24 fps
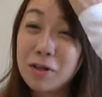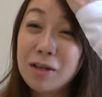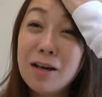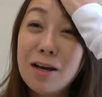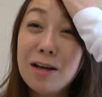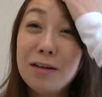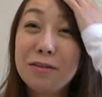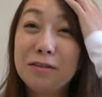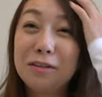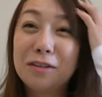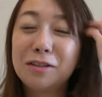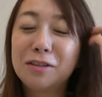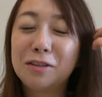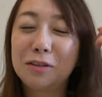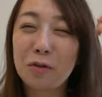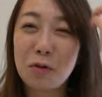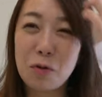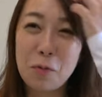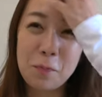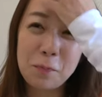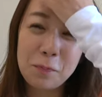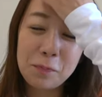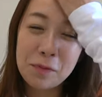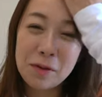リアルです
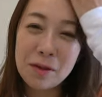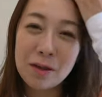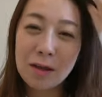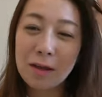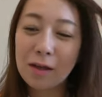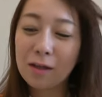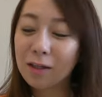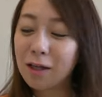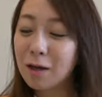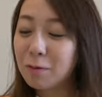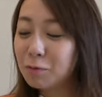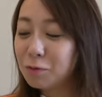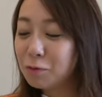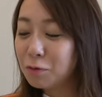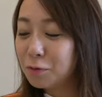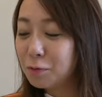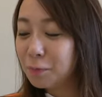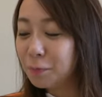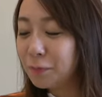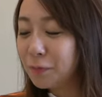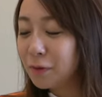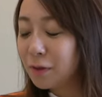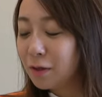よ、多分